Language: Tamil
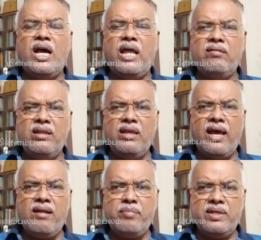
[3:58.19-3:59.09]
அது வந்து
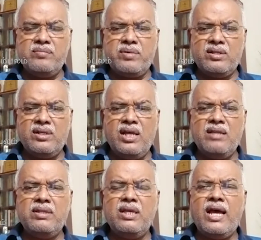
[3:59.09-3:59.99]
யாரும் பேசப்படுறதும் இல்லை அதை
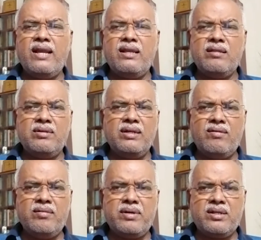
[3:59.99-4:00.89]
பற்றி யாரும் அதை பற்றி
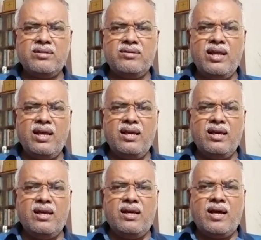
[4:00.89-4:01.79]
கவலைப்படுறதும் இல்லை
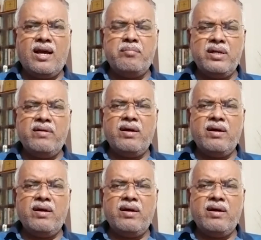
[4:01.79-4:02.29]
அம்புட்டவன்